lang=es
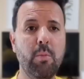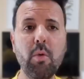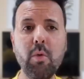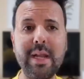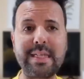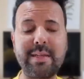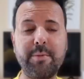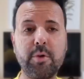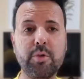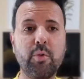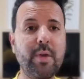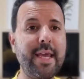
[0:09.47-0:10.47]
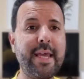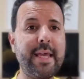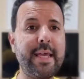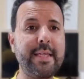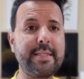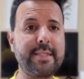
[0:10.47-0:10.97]
Buenas amigos
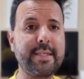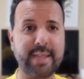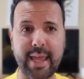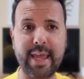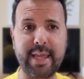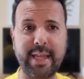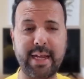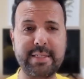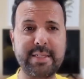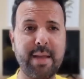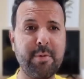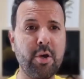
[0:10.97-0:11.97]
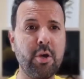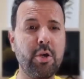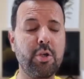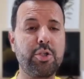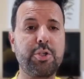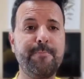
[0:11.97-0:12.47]
culés, ¿qué tal
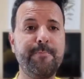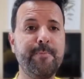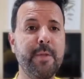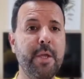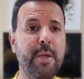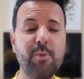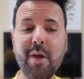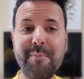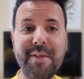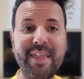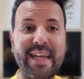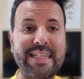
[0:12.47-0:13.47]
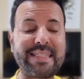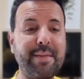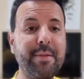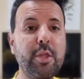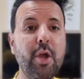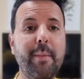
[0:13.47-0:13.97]
estamos? Voy a empezar este
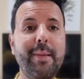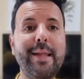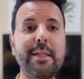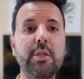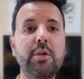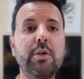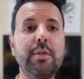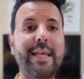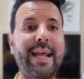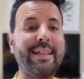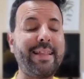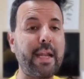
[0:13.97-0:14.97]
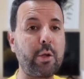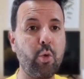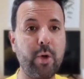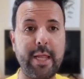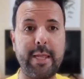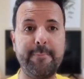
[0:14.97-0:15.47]
vídeo hablando de André
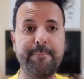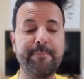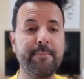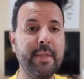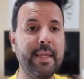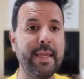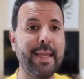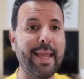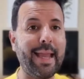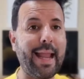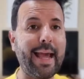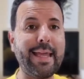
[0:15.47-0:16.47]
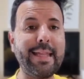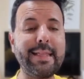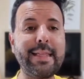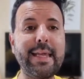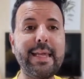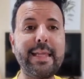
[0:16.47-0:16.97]
Curí el
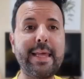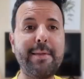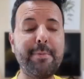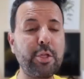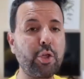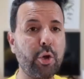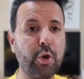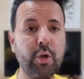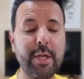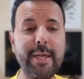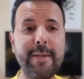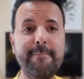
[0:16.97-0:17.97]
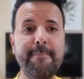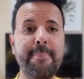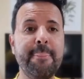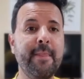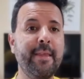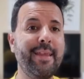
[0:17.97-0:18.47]
agente de Vitor Roque
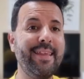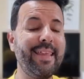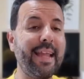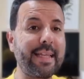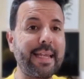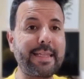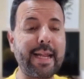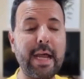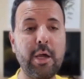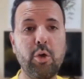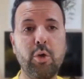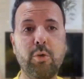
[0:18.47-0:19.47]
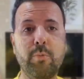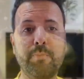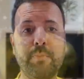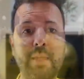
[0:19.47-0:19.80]
y el que trajo